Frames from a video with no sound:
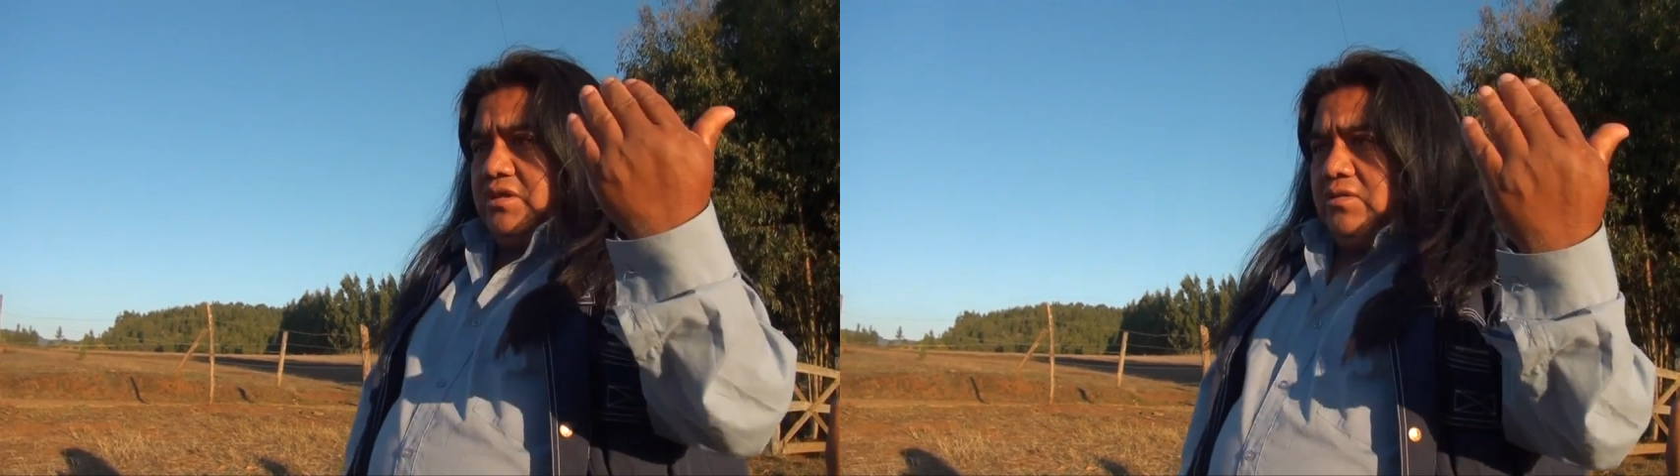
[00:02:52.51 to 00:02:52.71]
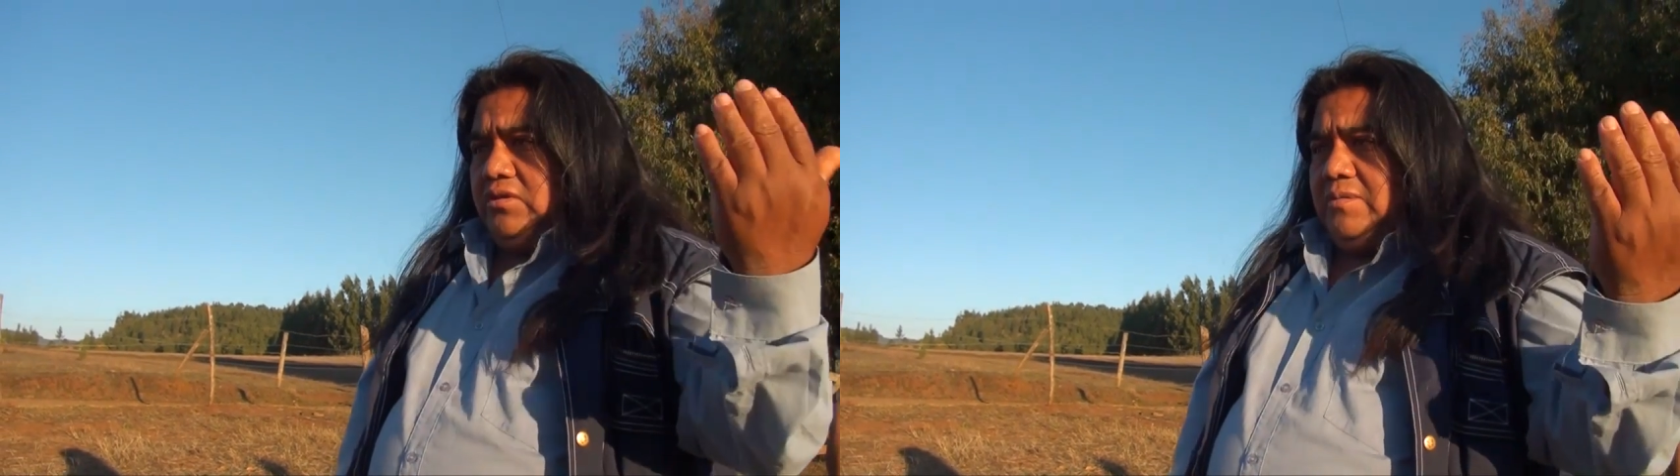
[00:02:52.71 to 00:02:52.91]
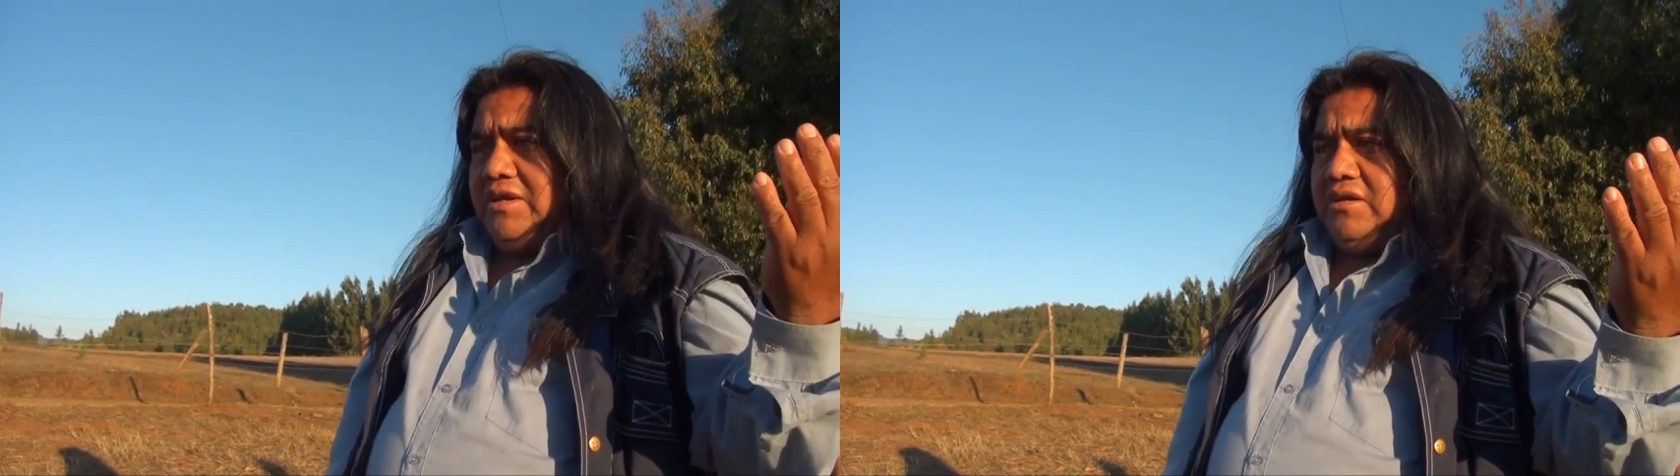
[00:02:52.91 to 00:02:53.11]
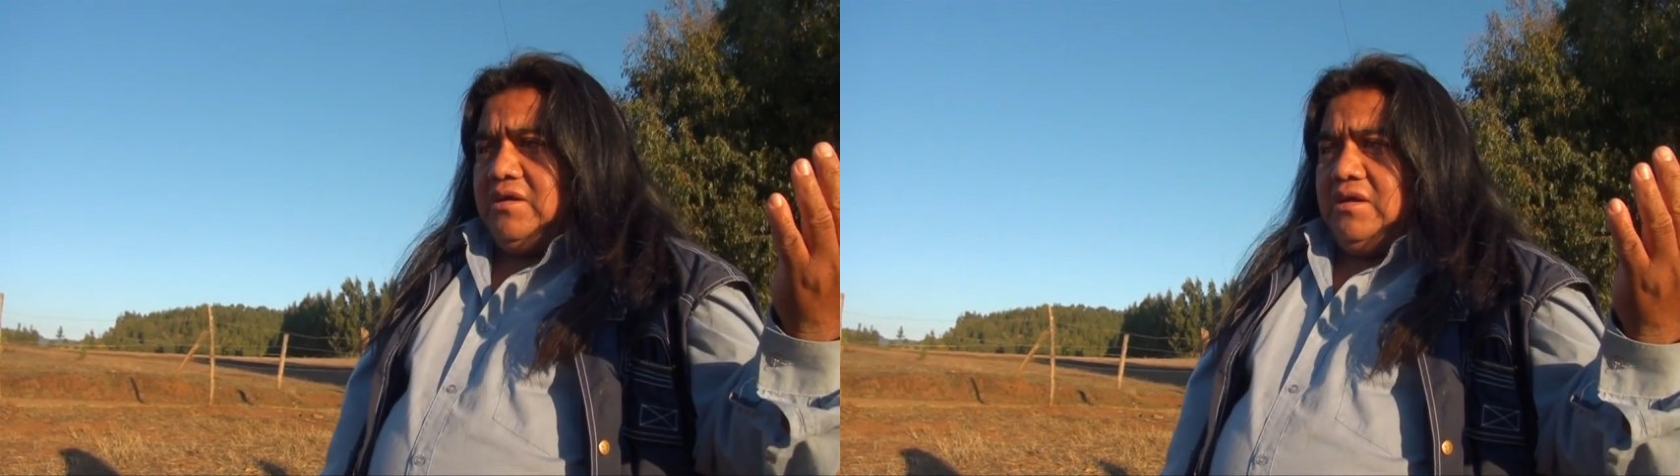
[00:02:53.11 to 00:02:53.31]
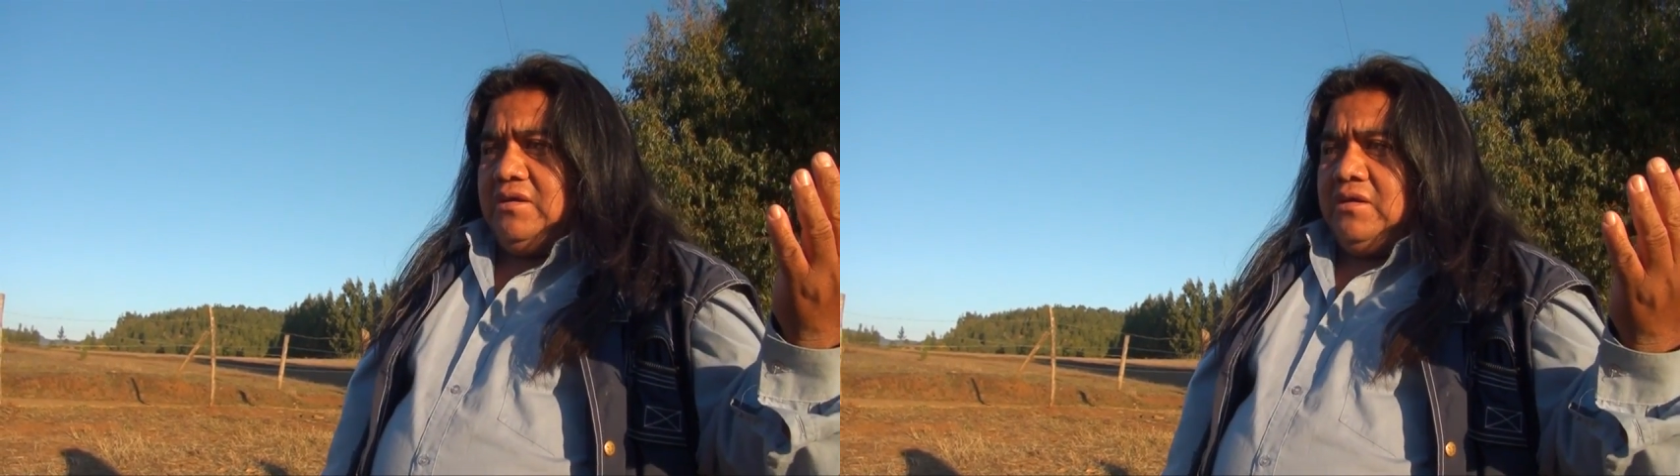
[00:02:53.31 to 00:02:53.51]
de alguna
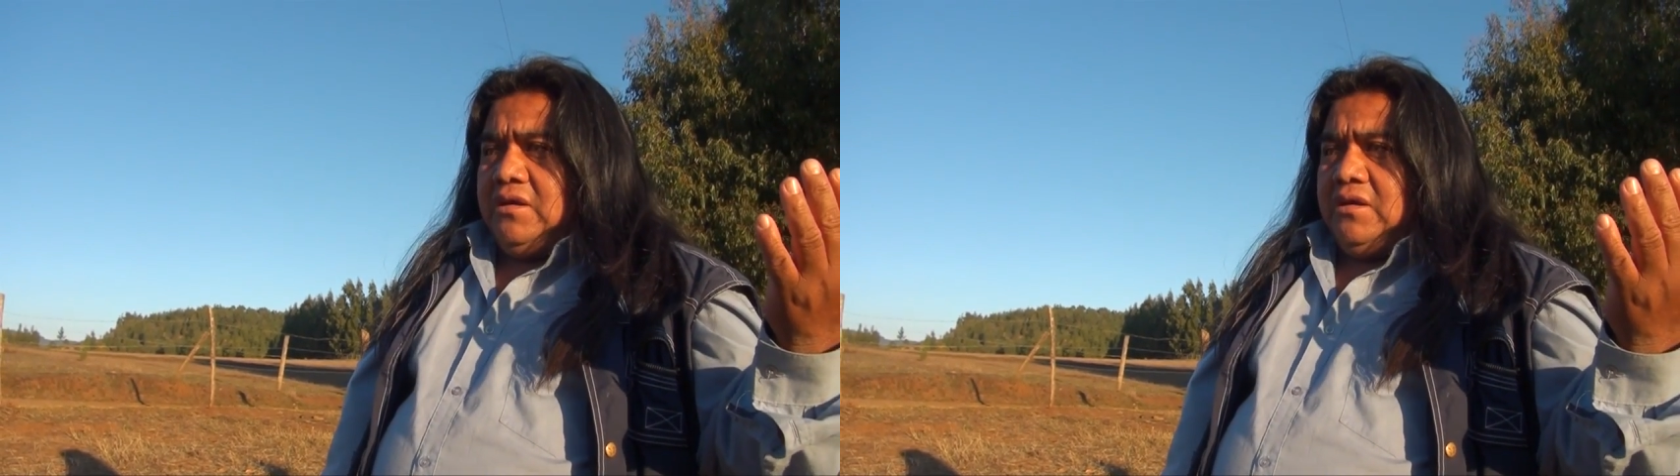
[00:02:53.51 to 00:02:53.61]
manera